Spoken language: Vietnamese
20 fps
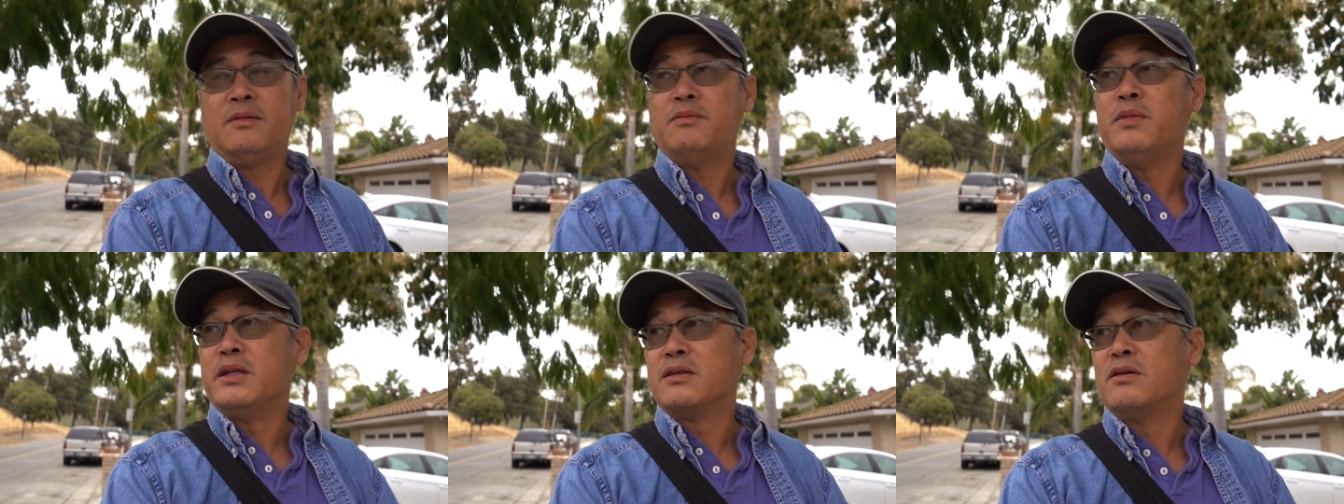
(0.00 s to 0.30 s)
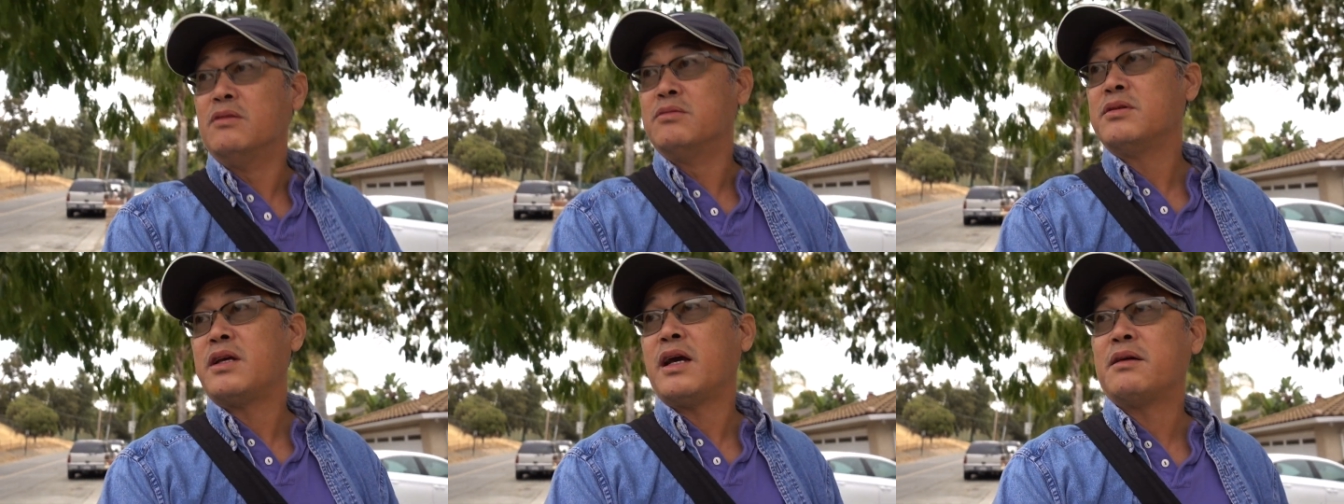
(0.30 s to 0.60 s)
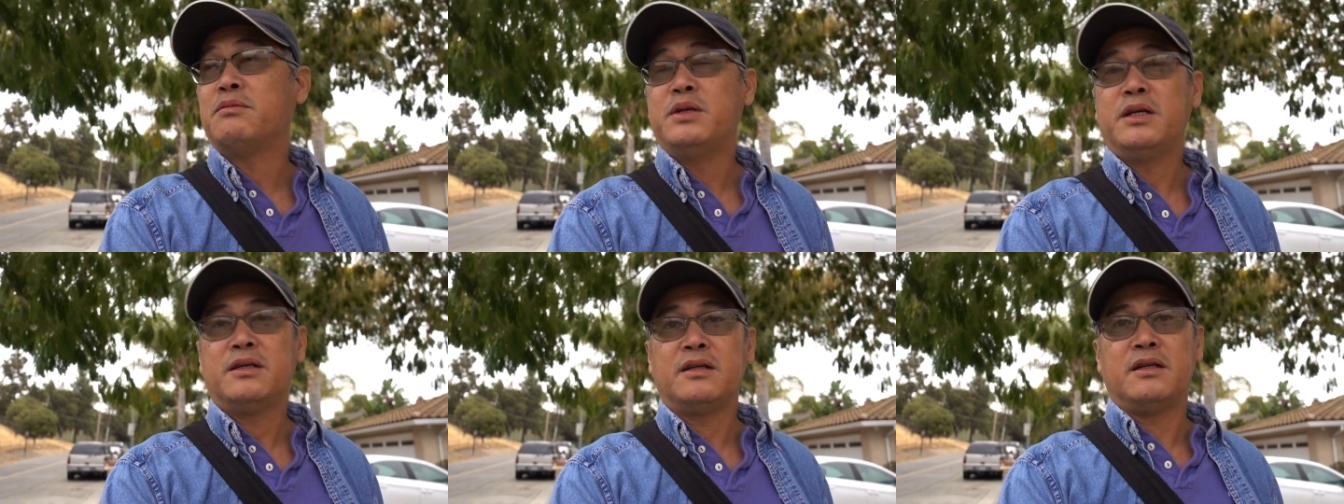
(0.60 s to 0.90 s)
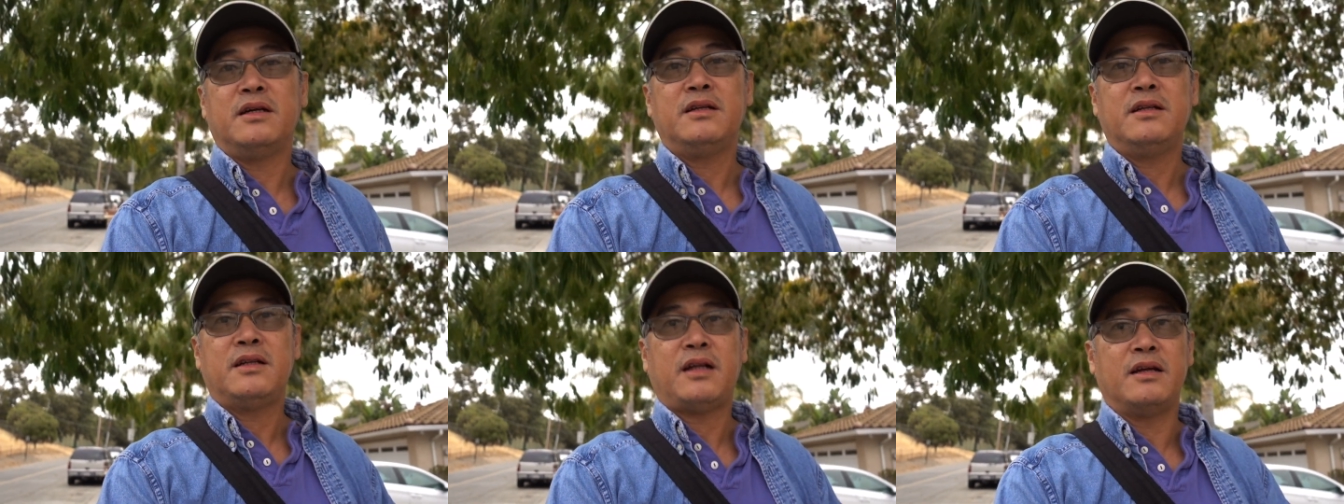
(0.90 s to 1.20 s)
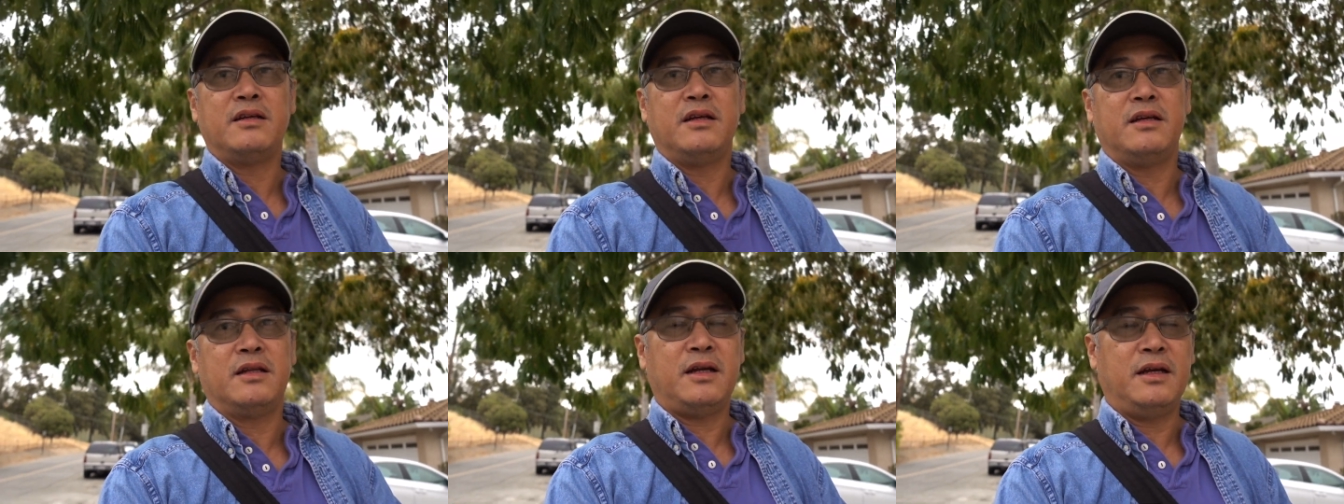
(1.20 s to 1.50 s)
Mình cũng chẳng biết nữa,
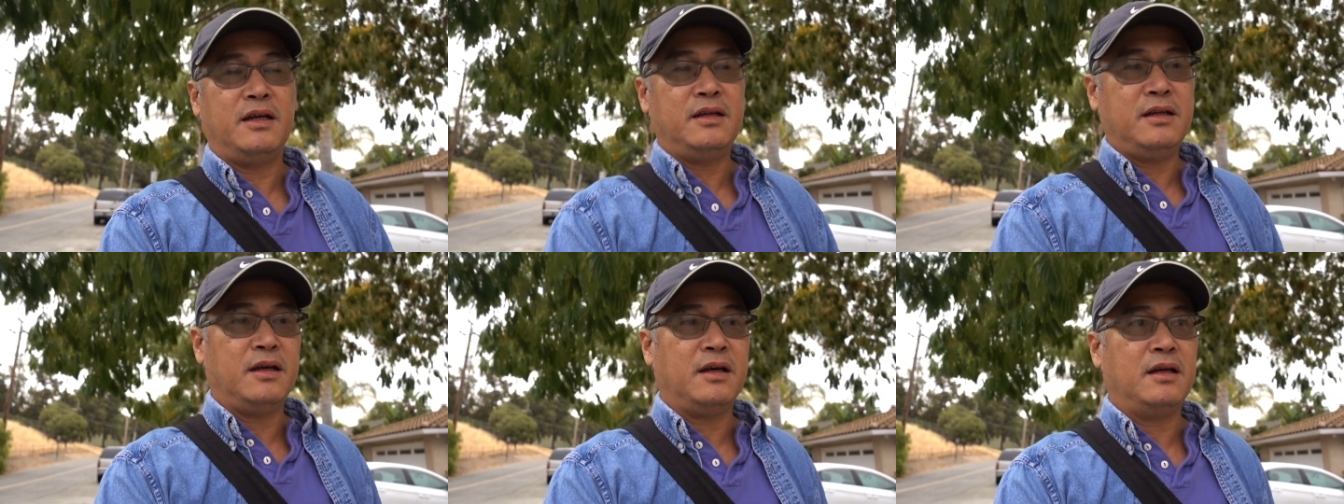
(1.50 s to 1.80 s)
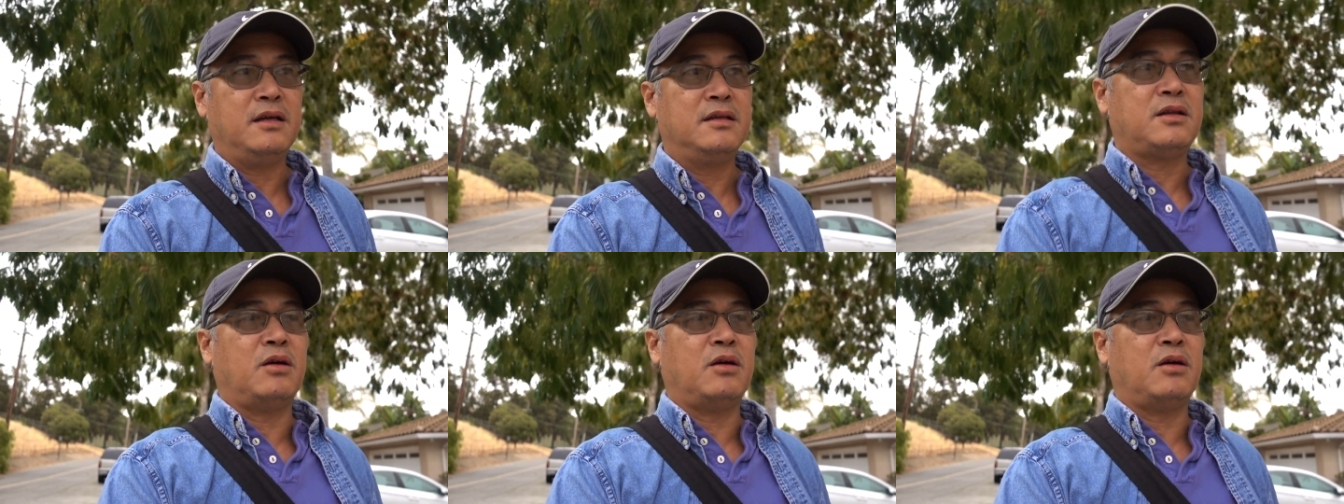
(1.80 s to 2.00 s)
tại vì thấy uh,